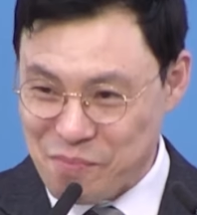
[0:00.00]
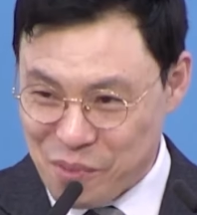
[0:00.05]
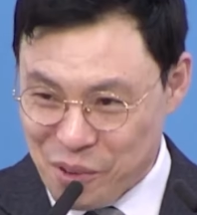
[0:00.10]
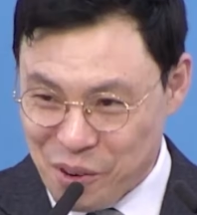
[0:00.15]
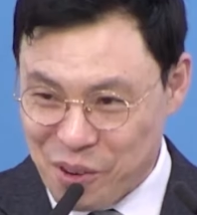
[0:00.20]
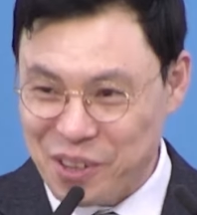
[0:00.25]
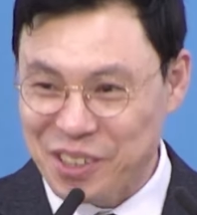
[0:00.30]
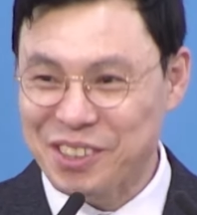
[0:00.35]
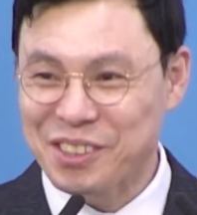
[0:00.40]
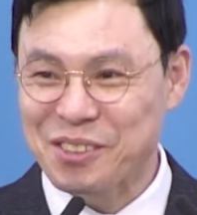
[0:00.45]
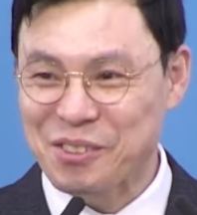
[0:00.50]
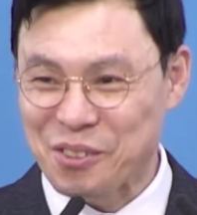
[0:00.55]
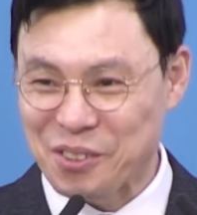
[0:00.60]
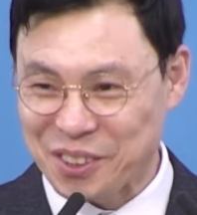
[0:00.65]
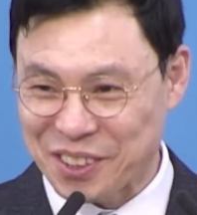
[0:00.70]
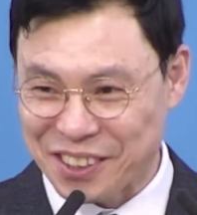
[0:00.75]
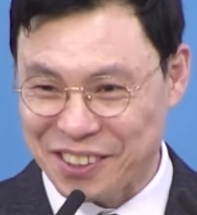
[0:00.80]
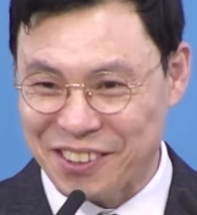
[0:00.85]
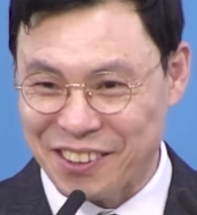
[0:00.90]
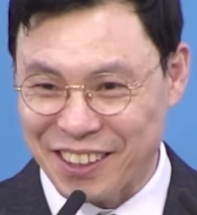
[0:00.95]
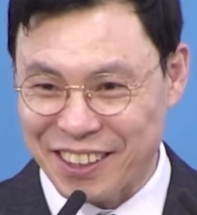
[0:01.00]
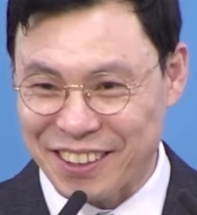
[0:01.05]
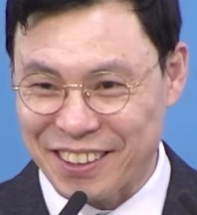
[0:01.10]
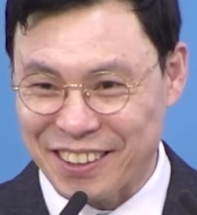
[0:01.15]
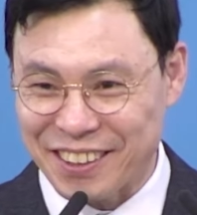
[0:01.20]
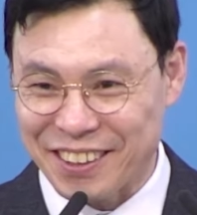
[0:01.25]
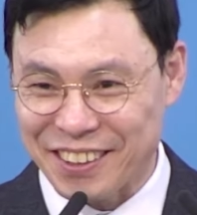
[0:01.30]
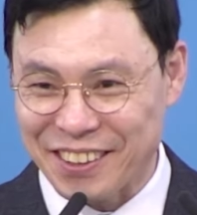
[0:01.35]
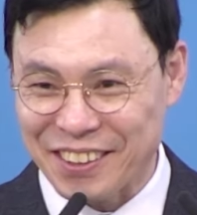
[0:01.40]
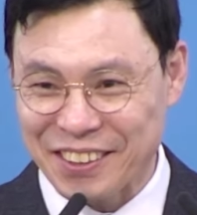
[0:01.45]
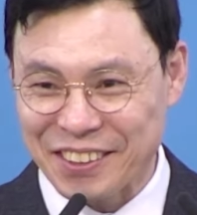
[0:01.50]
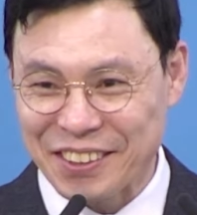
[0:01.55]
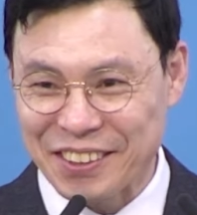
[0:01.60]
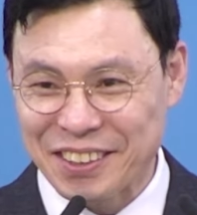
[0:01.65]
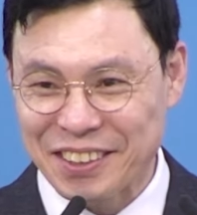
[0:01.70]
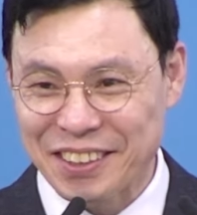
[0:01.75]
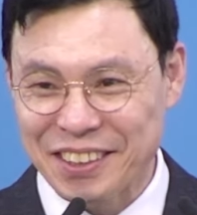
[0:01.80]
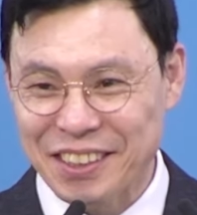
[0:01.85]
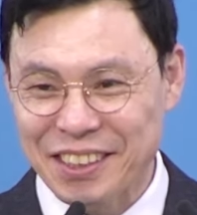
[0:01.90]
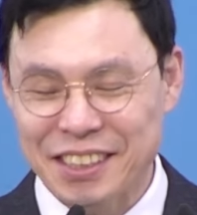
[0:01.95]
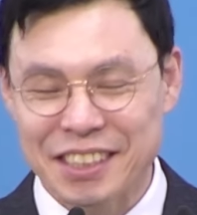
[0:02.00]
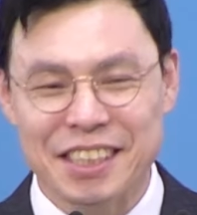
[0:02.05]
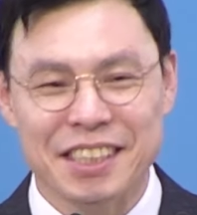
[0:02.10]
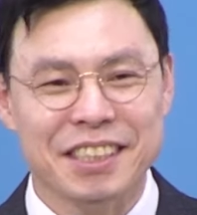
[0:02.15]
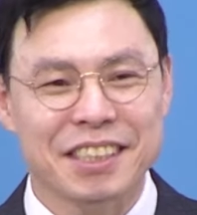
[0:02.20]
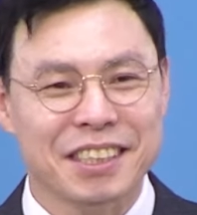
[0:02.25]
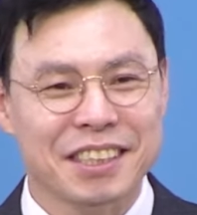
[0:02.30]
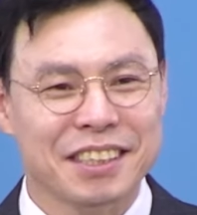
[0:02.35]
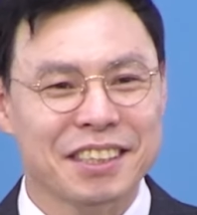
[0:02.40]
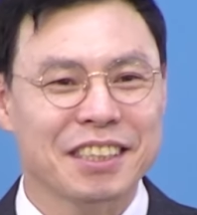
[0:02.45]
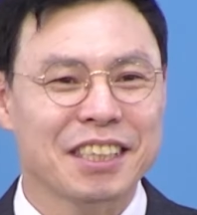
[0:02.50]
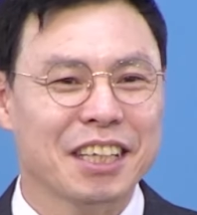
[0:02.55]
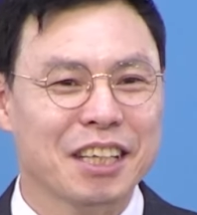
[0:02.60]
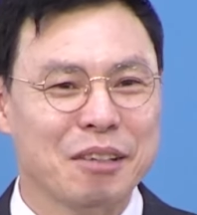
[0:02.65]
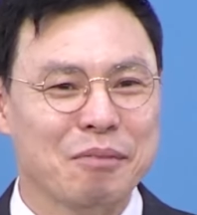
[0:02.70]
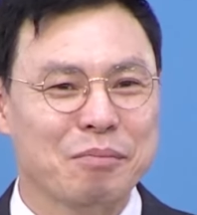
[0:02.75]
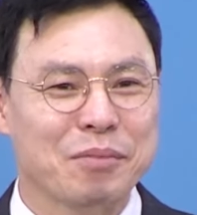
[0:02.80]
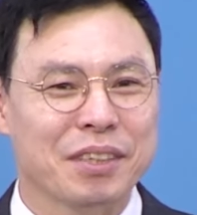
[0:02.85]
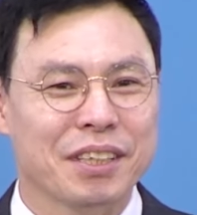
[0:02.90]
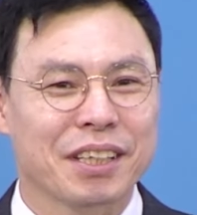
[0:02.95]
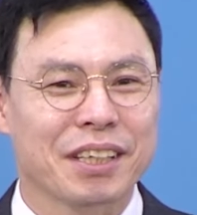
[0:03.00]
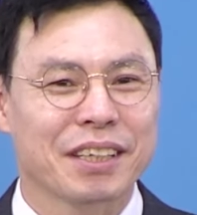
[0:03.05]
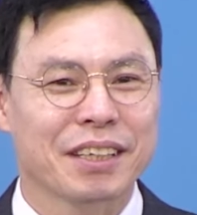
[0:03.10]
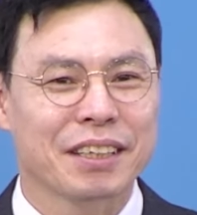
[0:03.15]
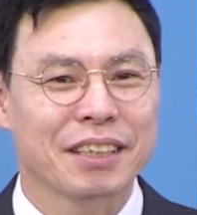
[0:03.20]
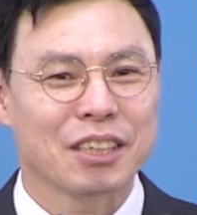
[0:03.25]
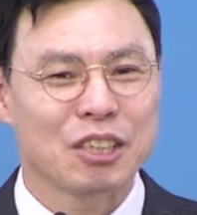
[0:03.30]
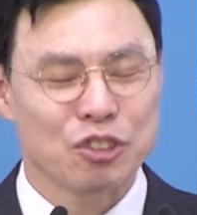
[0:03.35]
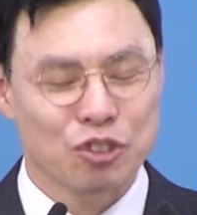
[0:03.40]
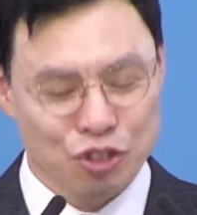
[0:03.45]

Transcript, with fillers: 모이는 곳인 것 같아요. 지친 사람들이